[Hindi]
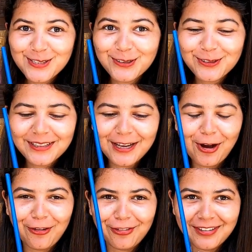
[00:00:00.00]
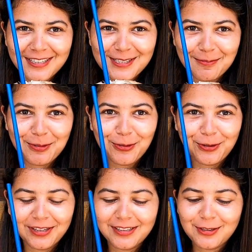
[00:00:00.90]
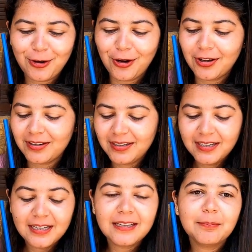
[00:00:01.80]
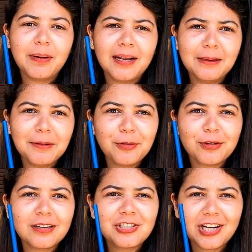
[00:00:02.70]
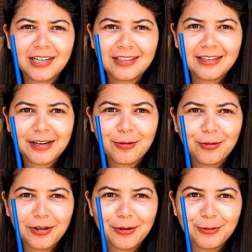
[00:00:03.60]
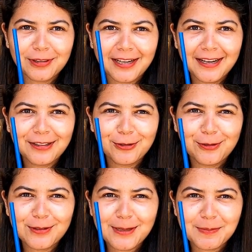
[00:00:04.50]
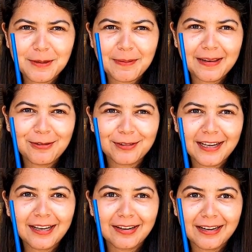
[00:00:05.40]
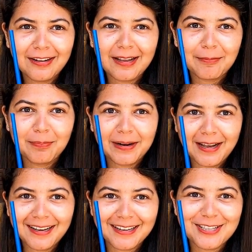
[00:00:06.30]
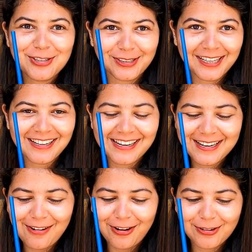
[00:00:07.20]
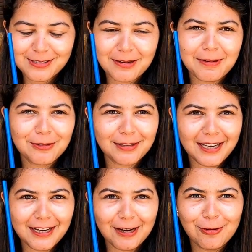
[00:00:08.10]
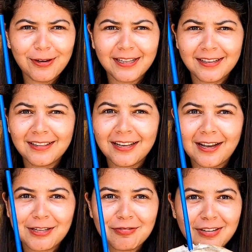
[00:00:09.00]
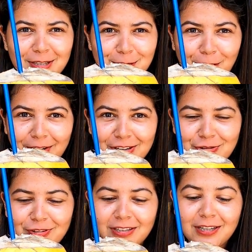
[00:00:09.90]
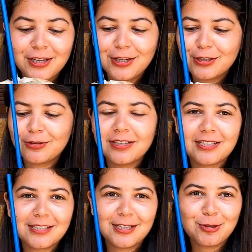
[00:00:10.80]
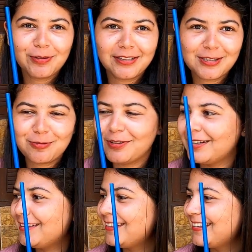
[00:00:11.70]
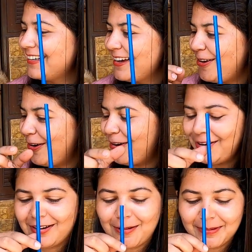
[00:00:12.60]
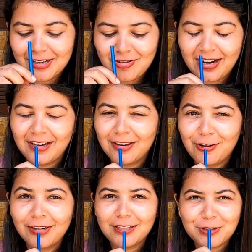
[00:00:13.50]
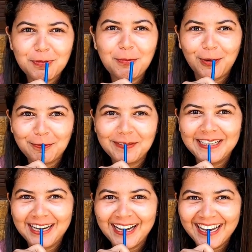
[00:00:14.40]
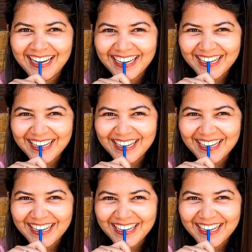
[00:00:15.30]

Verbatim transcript: So they offer us some coconut or बाली में टोटल चार तरह के कोकोनट होते हैं तो सबसे पहले होता है ग्रीन बड़ा ग्रीन छोटा ग्रीन और उसके बाद होता है येलो एंड देन द लास्ट वन इज़ ऑरेंज वन सो दिस इज़ द स्वीटेस्ट वन और हम ये ट्राई कर रहे हैं और ये सच में बहुत मीठा है